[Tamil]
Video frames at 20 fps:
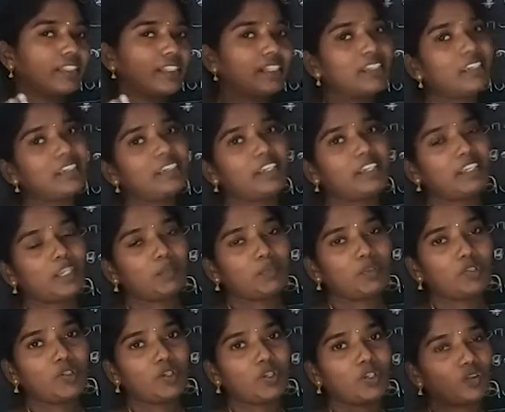இல்லைன்னா என்ன
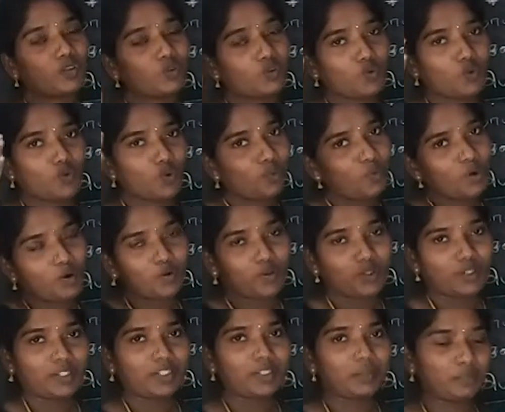பண்ணிவிடுவாங்க
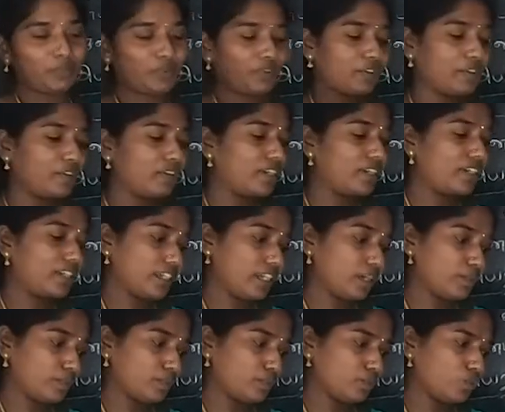கோமாவுக்கு போயிடுவாங்க
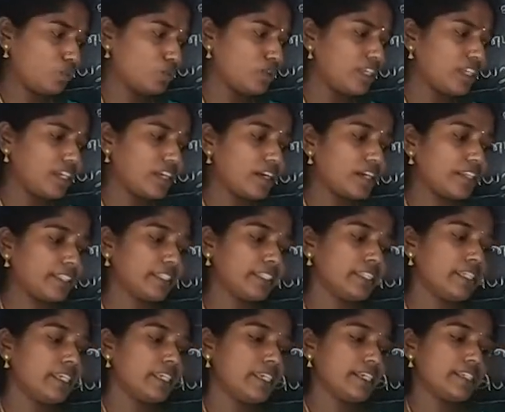இல்லையா அப்போ மூளையானது
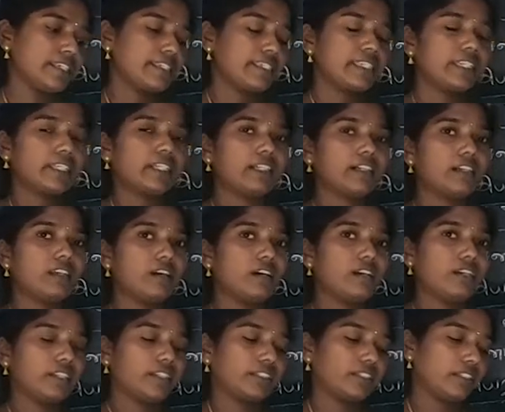
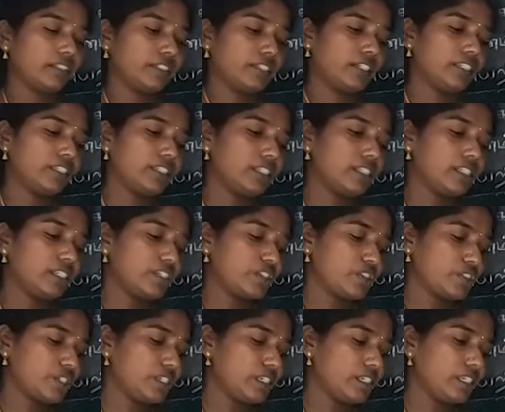சிக்கலானது அதில்
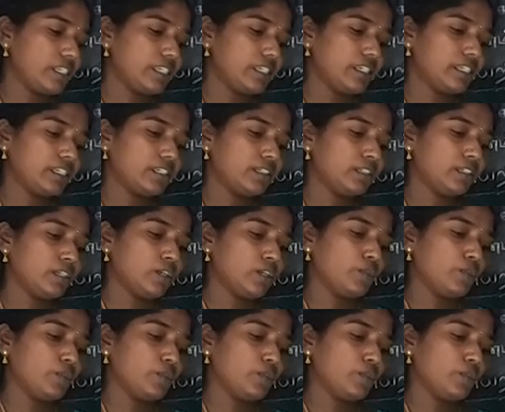ட்ரில்லியன்